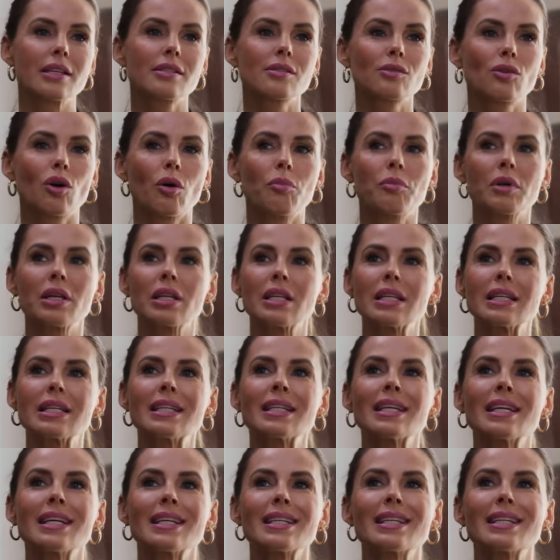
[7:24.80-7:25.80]
ESCOM in
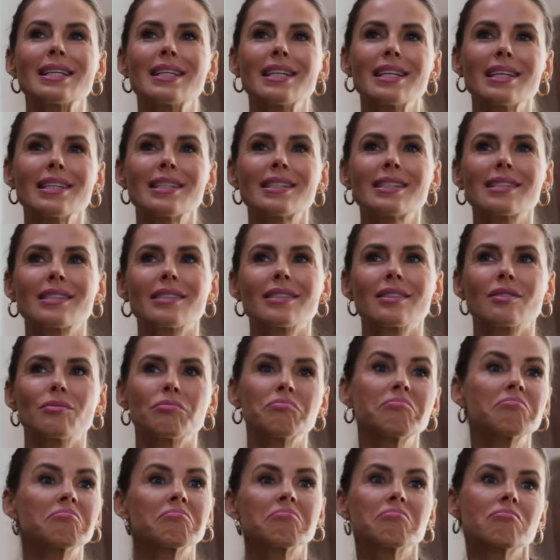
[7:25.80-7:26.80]
den
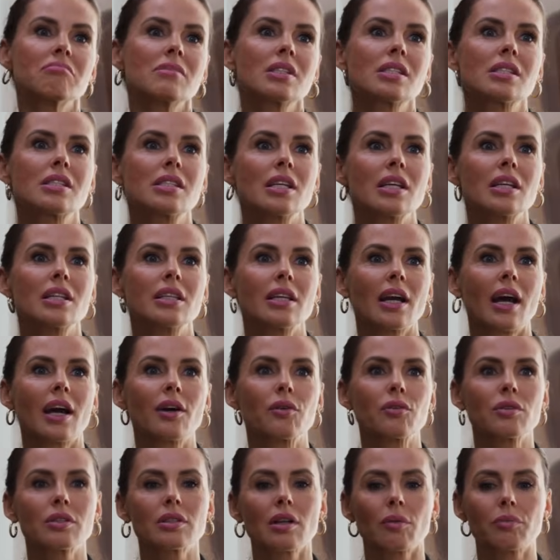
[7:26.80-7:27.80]
nächsten zehn Jahren.
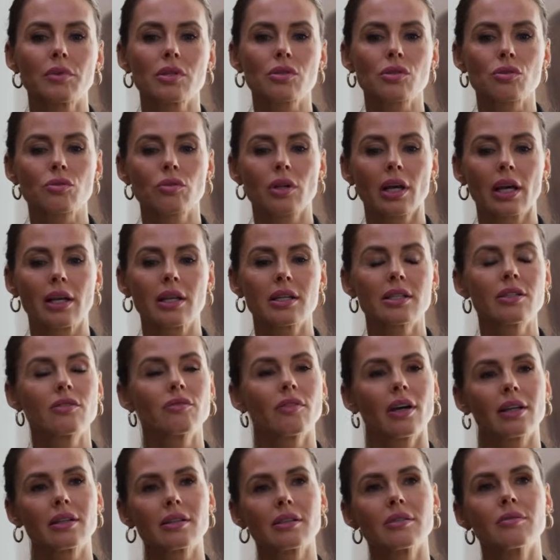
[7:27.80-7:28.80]
Und ich glaube, das ist schon eine relativ
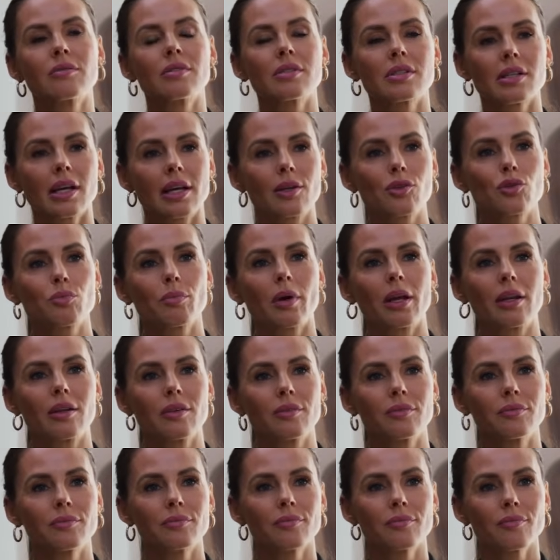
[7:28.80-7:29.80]
weite Zeitspanne.